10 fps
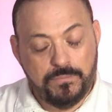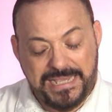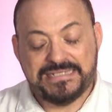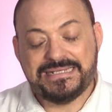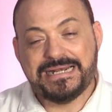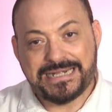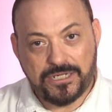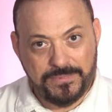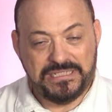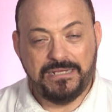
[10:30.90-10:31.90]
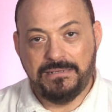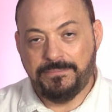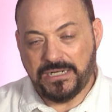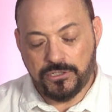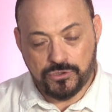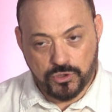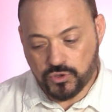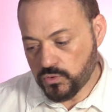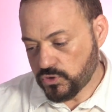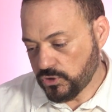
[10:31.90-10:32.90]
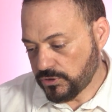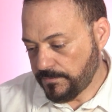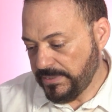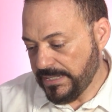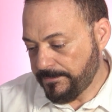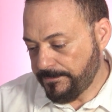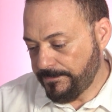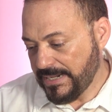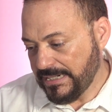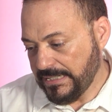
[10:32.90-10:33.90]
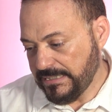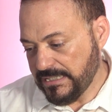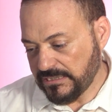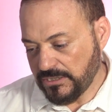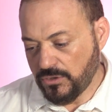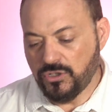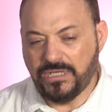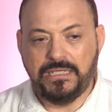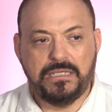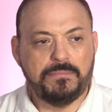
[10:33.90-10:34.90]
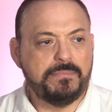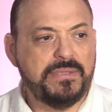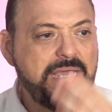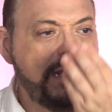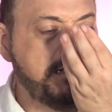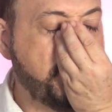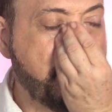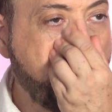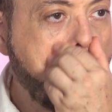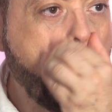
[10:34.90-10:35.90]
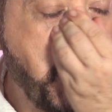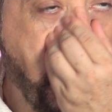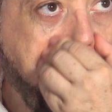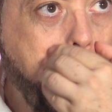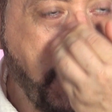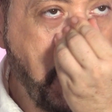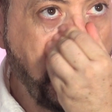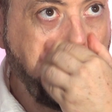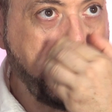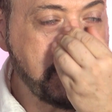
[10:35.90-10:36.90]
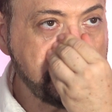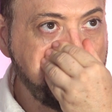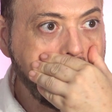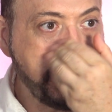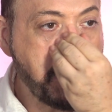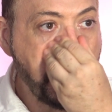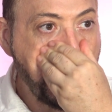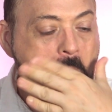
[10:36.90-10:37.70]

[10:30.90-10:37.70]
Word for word: es recomendable para los dos usos. Bien, vale. Y ahora tengo yo aquí que me pica algo. ¡Oh! Dios mío.